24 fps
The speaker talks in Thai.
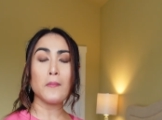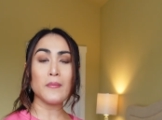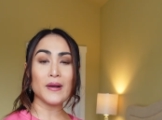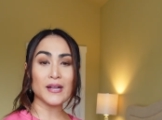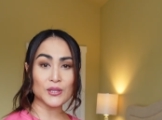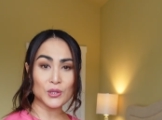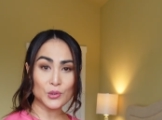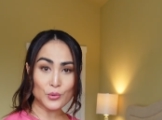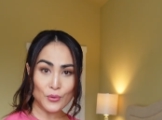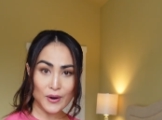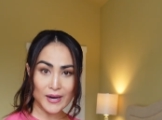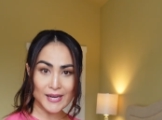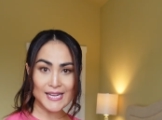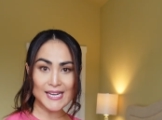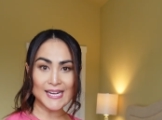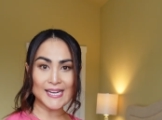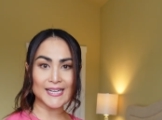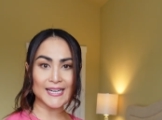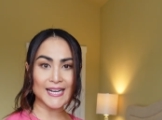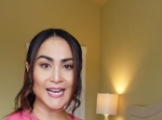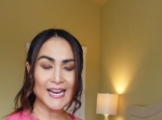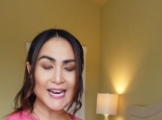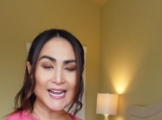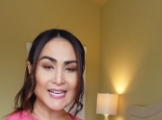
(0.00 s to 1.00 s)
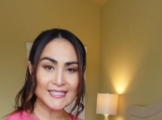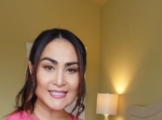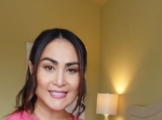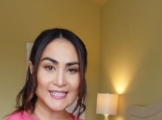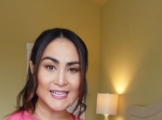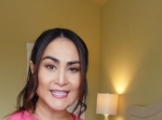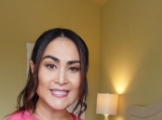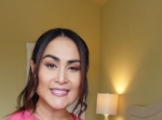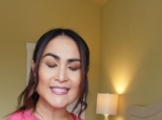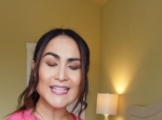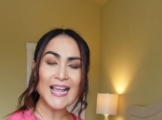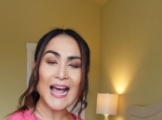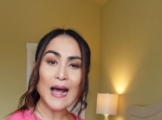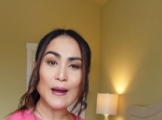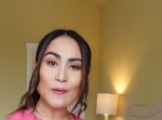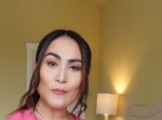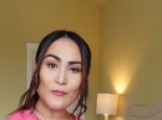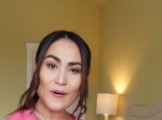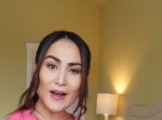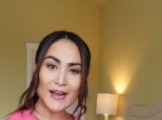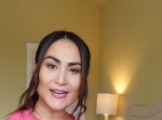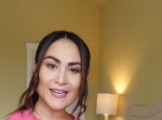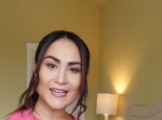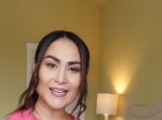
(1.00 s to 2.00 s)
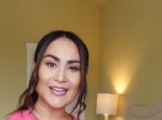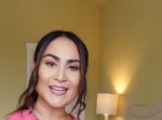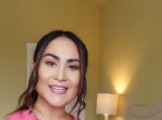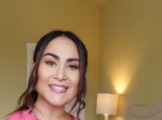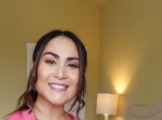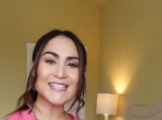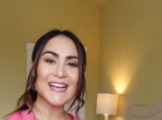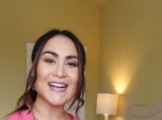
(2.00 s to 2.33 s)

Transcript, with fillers: มาตรวจอีกนะคะ หลังจากนั้น 3 วันนะคะ